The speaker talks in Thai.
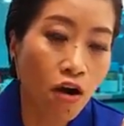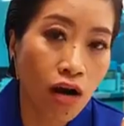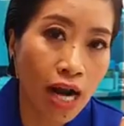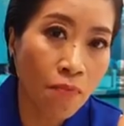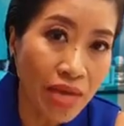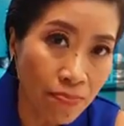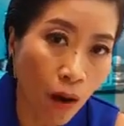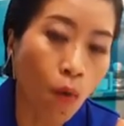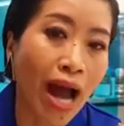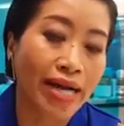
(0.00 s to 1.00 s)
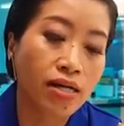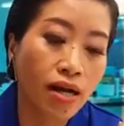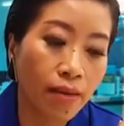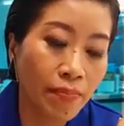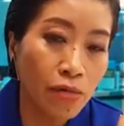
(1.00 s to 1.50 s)
กรแล้วมีประวัติ
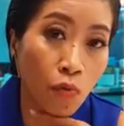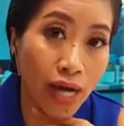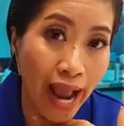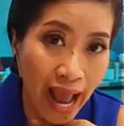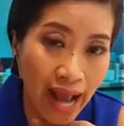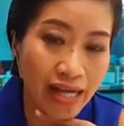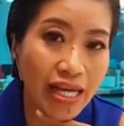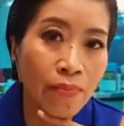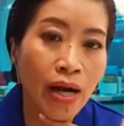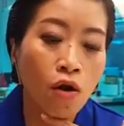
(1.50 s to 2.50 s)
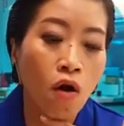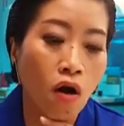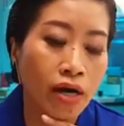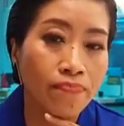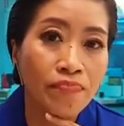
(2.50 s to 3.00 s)
เคยเป็นหัวหน้าอ้างยี่มาก่
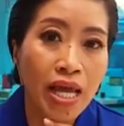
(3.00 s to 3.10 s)
อน